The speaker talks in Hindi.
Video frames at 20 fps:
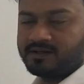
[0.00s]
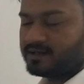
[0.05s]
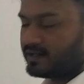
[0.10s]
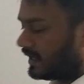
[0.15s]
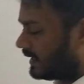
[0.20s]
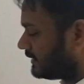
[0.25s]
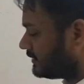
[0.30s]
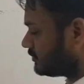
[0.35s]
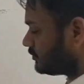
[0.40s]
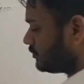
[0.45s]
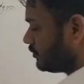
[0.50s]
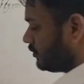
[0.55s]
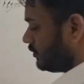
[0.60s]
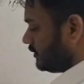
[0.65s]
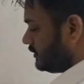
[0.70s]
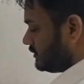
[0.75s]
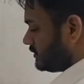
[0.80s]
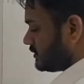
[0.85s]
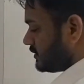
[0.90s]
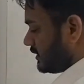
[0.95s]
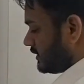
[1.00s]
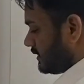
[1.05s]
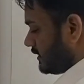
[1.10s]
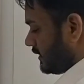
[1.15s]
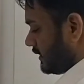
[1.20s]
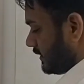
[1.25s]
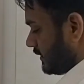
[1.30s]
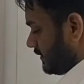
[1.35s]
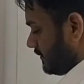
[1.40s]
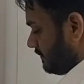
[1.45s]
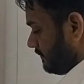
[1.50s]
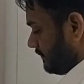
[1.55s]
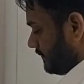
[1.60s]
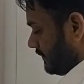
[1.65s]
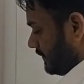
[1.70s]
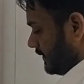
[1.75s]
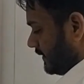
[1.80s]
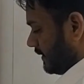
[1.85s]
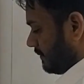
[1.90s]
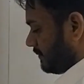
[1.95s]
पी एंड सो ऑन चलती रहेगी
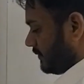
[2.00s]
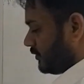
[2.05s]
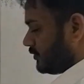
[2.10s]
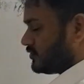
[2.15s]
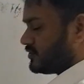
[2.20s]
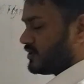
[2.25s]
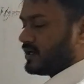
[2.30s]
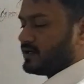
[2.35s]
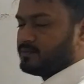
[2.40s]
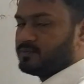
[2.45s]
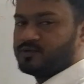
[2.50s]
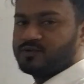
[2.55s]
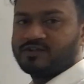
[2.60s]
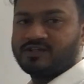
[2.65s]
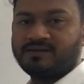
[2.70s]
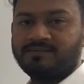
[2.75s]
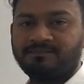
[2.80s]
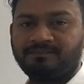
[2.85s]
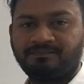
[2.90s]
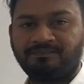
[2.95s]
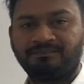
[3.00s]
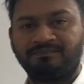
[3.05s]
तो अपने को चार ही पूछिए